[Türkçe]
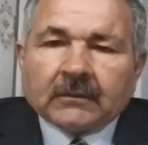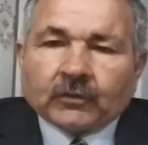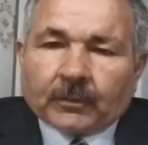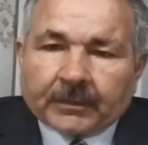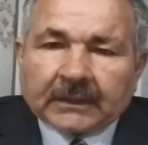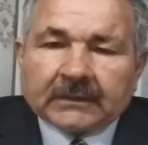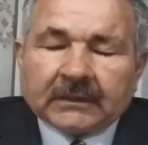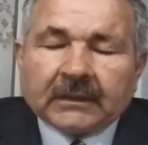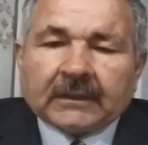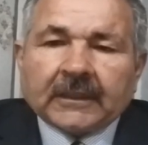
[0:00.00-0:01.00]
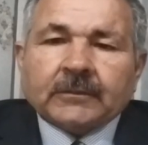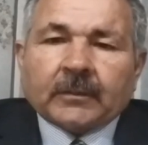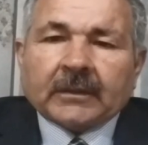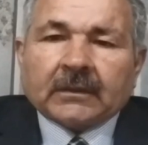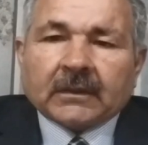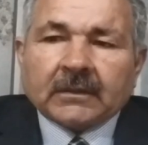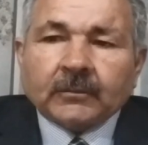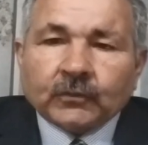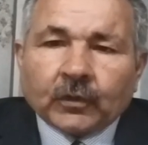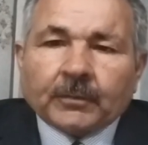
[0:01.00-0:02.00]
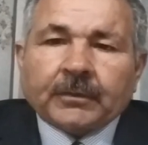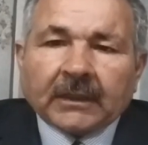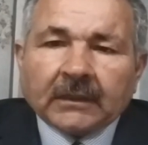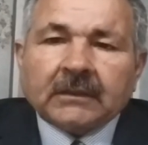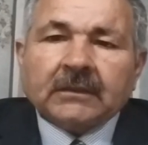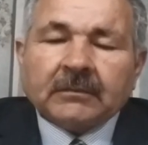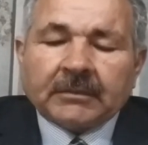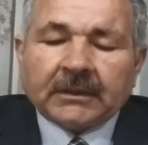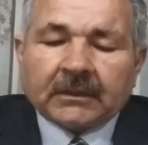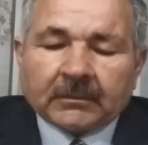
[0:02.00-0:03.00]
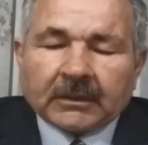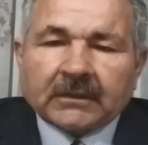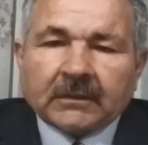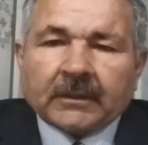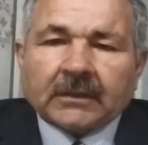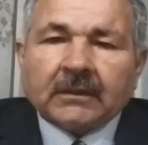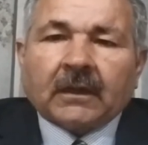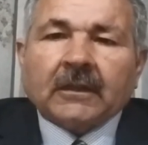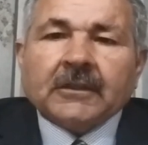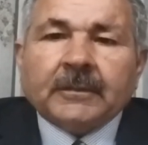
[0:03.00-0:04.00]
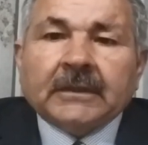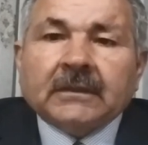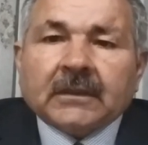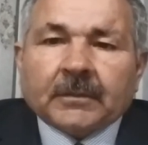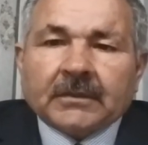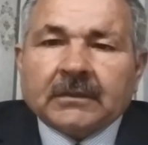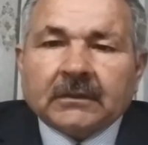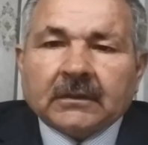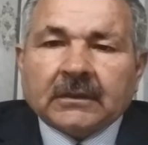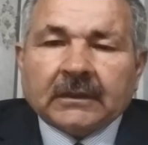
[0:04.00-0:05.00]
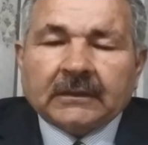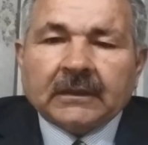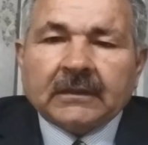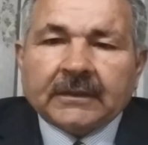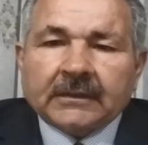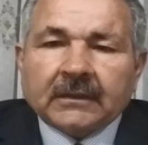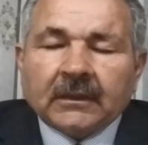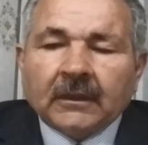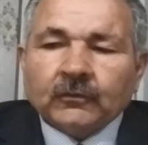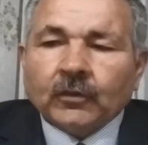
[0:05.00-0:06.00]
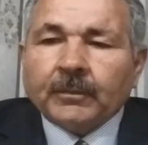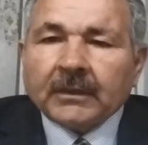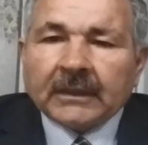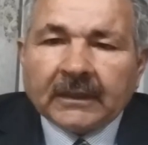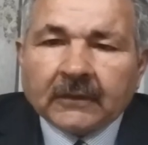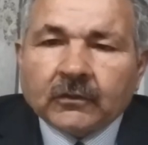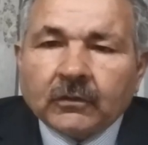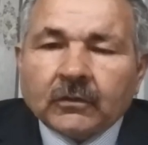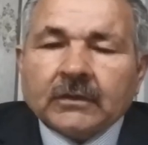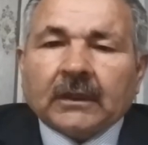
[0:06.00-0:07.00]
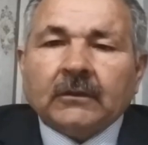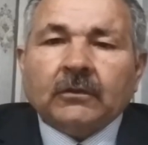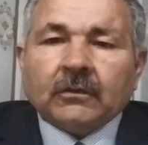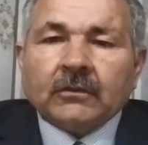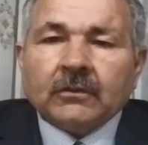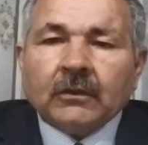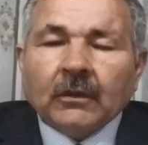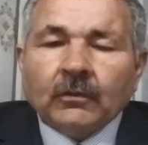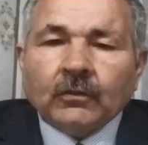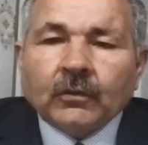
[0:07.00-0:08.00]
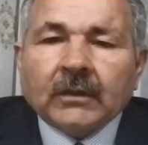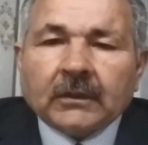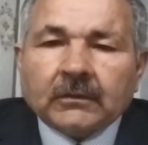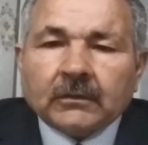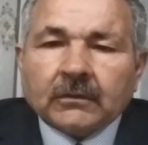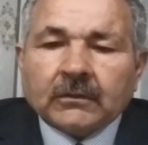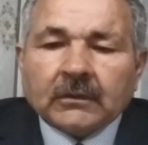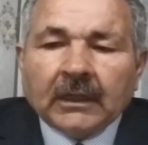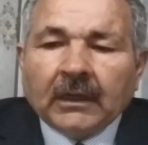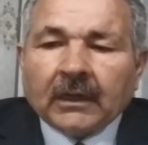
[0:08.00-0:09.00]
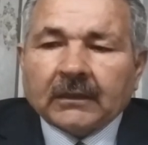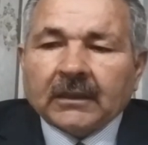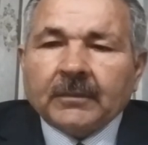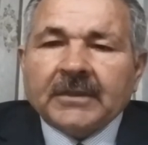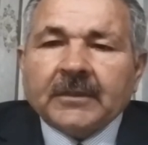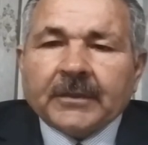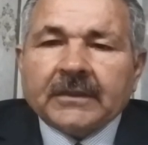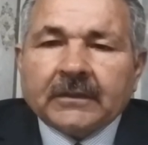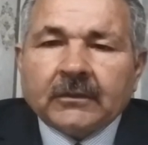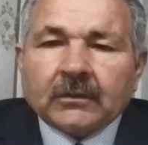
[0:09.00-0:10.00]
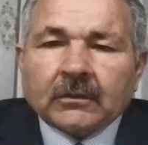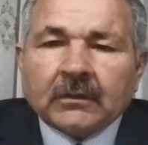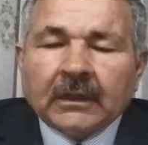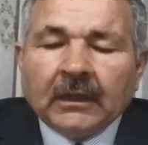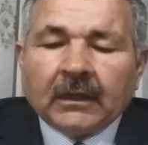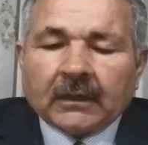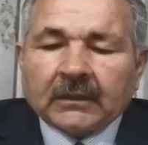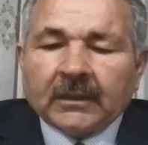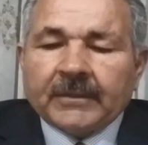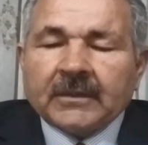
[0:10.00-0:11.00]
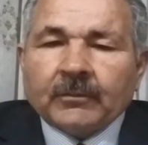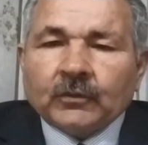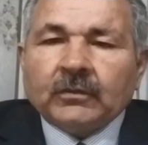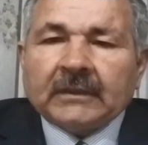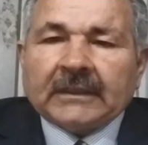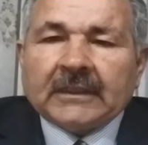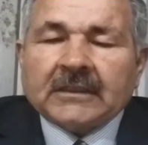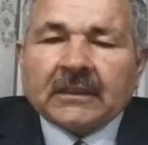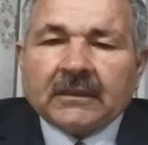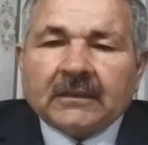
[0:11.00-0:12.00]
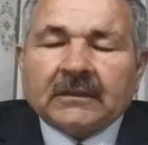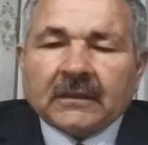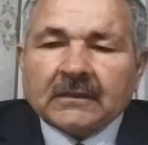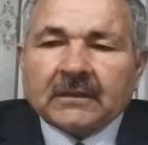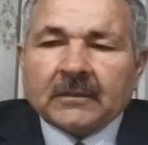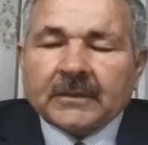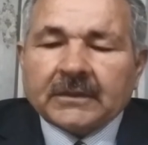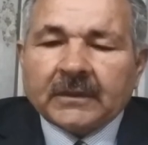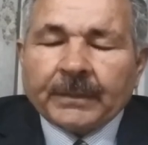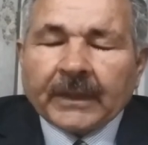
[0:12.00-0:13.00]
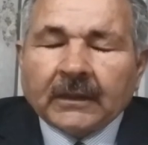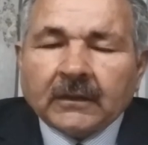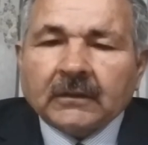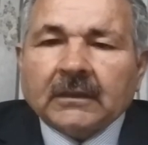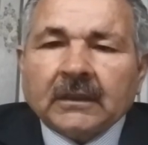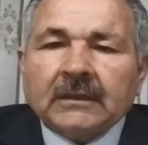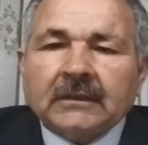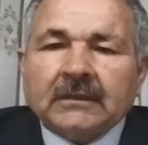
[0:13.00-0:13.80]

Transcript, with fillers: toprak diyerek geçmemek lazım. Toprak bir başlı başına haşmet kapısıdır saygıdeğer izleyiciler. Toprağı ekiyoruz alıyoruz. Ürün alıyoruz. Allah bizi besliyor. Allah bizim bütün yiyecek ihtiyaçlarımızı, gıda